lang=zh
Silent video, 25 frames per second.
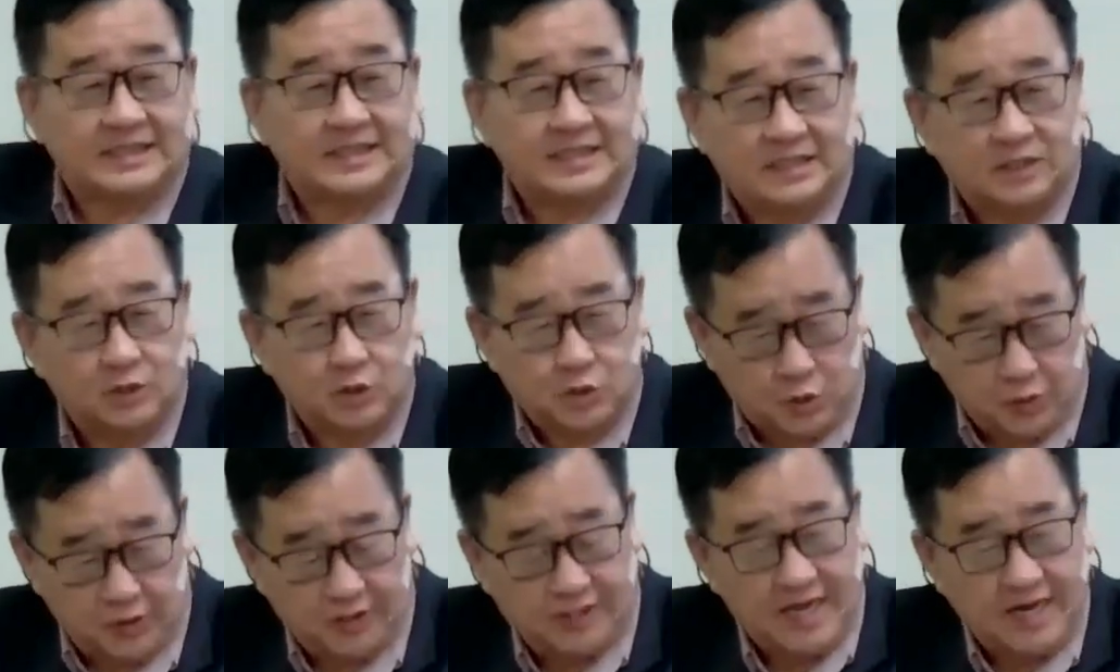
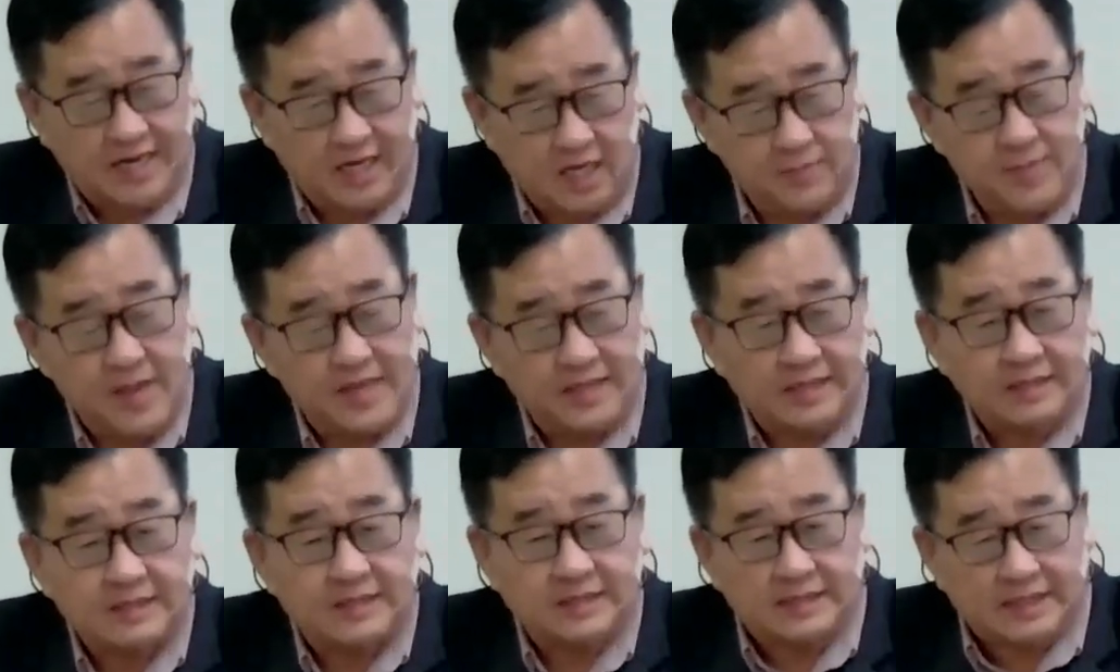水在里面，
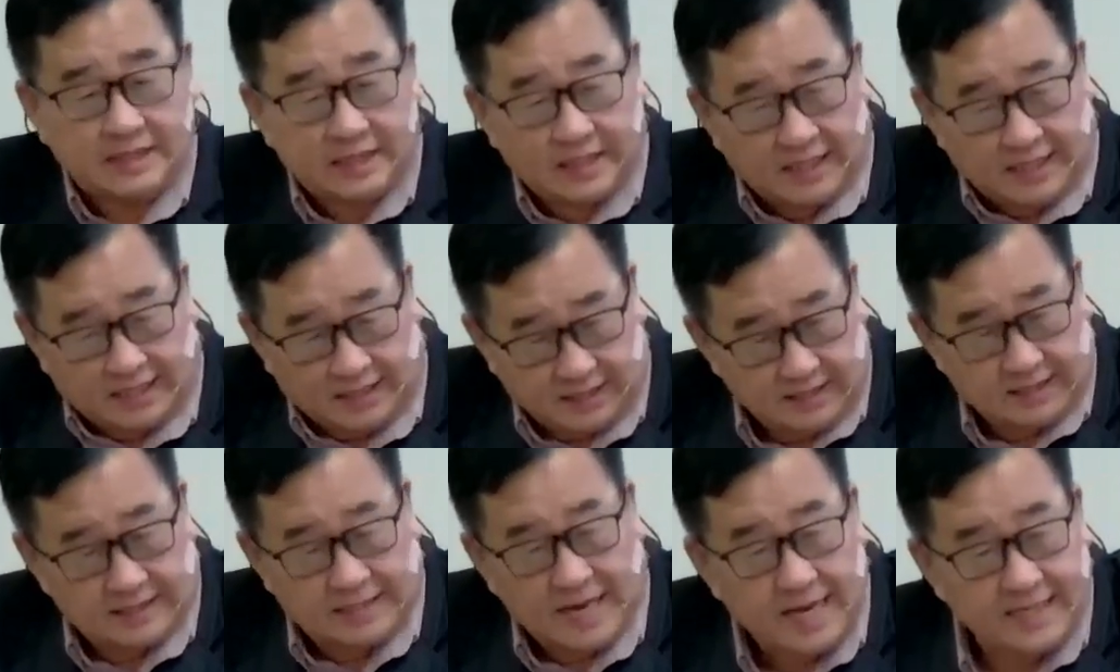的
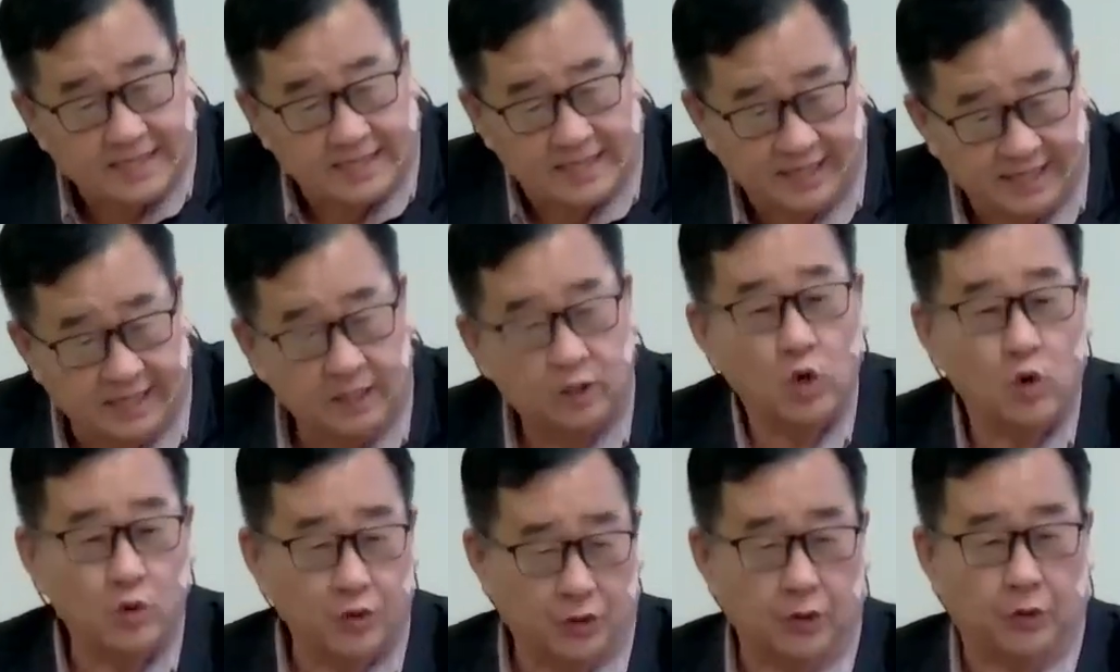烂泥
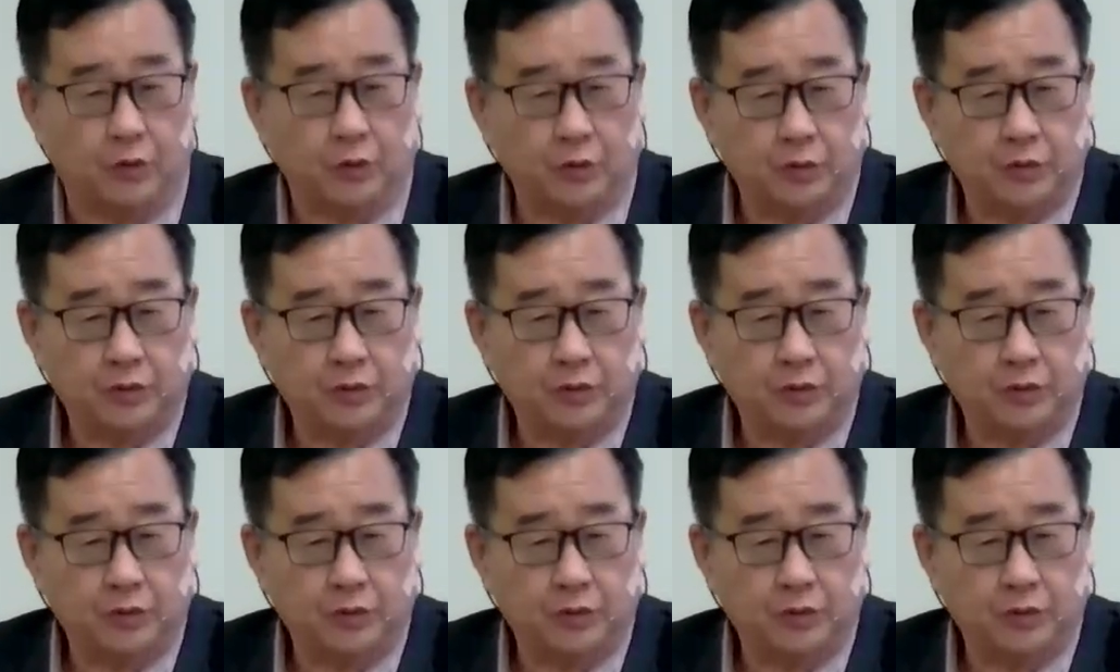都有。